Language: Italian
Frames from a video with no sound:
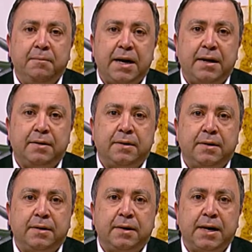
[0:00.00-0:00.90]
ma
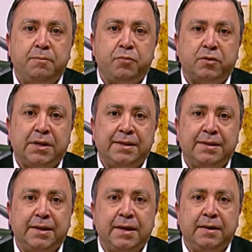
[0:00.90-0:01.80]
ah, è
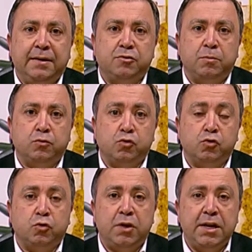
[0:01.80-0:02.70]
importante soprattutto
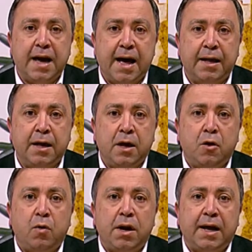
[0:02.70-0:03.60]
sottolineare
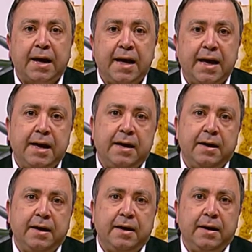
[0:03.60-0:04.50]
quella che è
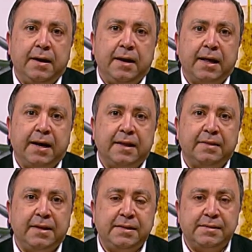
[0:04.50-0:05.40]
eh, la
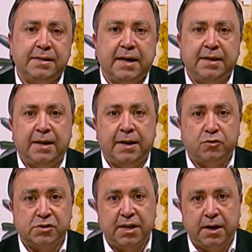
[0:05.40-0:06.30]
caratteristica della
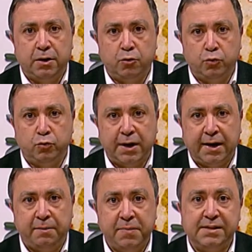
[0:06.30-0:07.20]
nostra agricoltura
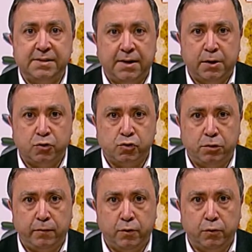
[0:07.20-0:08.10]
calabrese, della
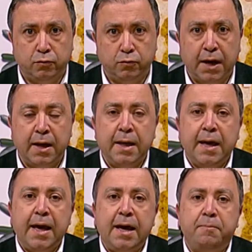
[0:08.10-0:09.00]
nostra olivicoltura.
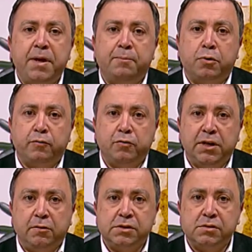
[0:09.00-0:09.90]
E per
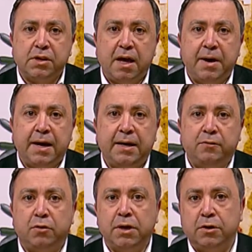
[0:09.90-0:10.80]
approfondire questo tema
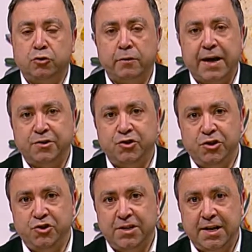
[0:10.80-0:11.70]
è tornato a trovarci
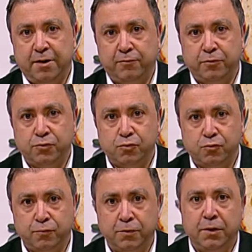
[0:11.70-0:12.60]
l'ingegnere Alfonso
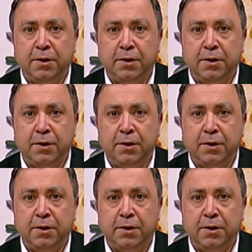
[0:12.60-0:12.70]
Ruffo,